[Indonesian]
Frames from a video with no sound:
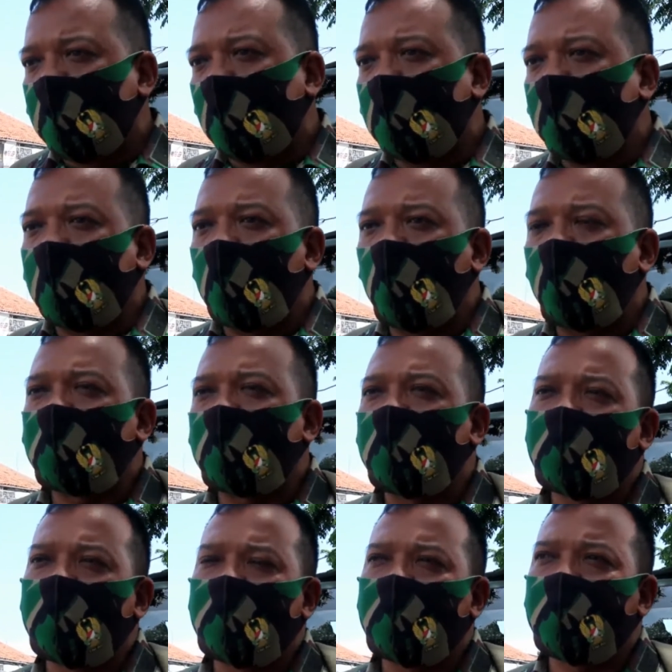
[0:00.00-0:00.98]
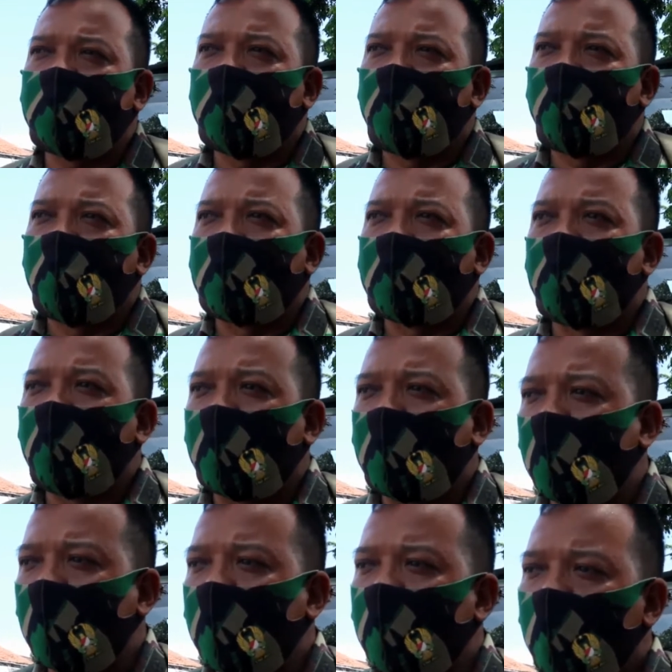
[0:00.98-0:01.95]
Jadi tahu persis
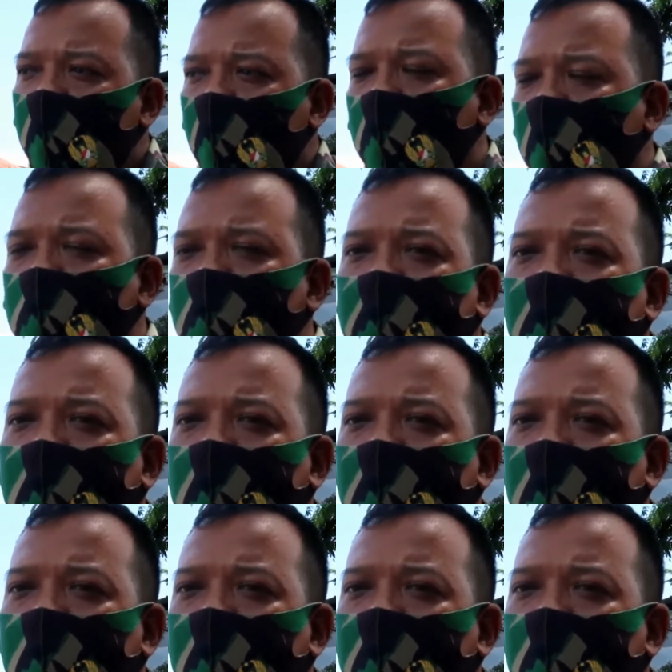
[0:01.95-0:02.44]
bagaimana kondisi